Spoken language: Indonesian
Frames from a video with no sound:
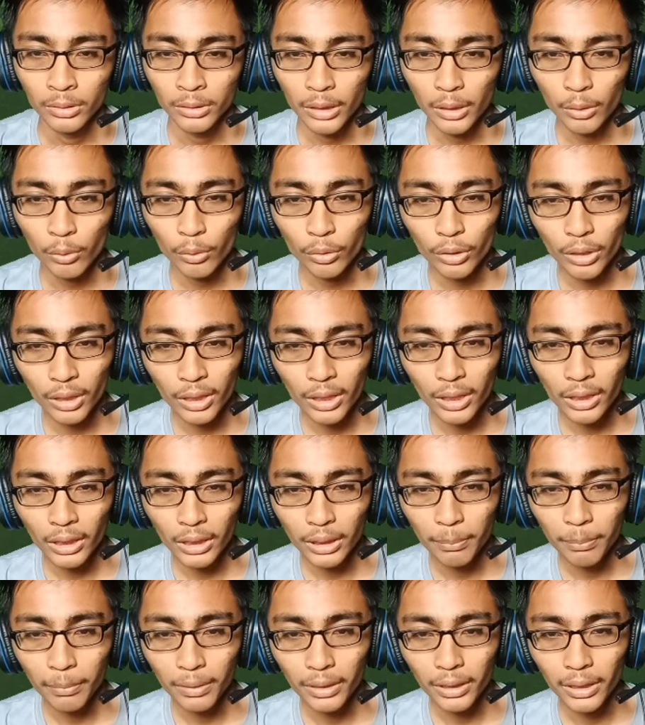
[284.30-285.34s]
Aku yakin
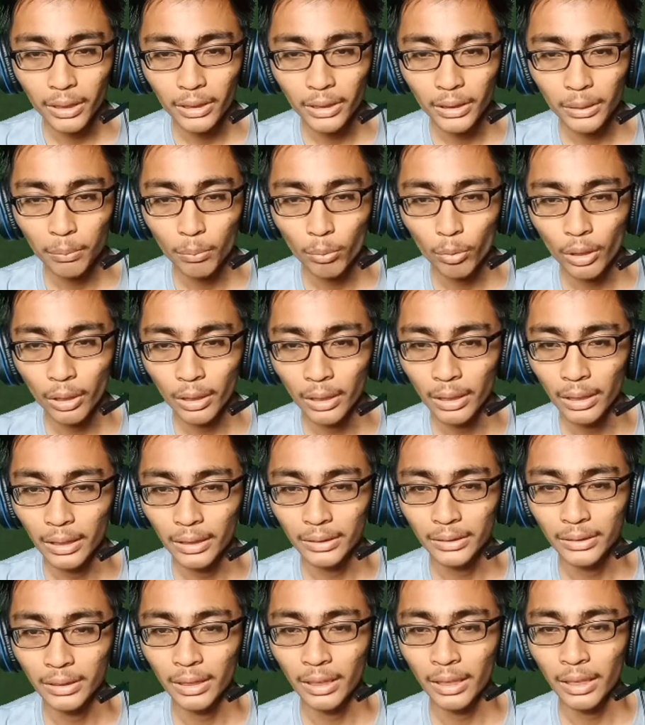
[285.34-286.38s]
kematiannya bukanlah
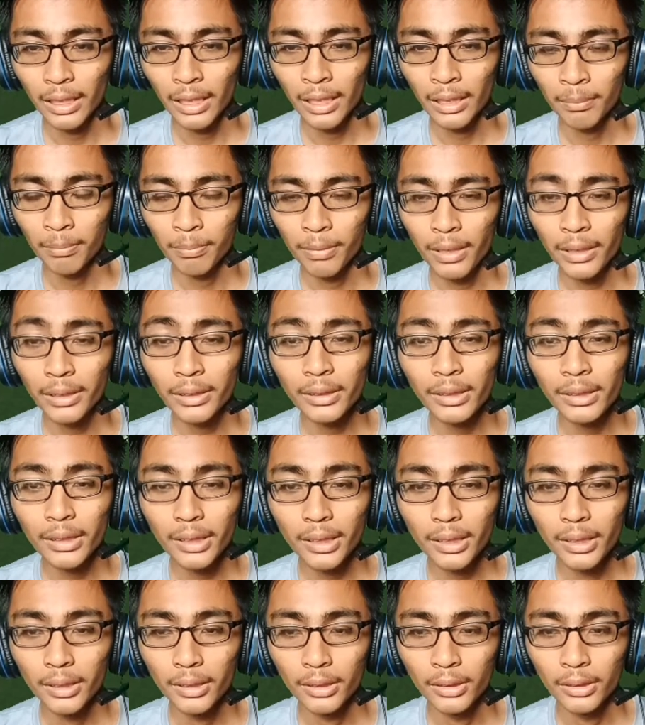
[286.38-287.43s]
kecelakaan biasa.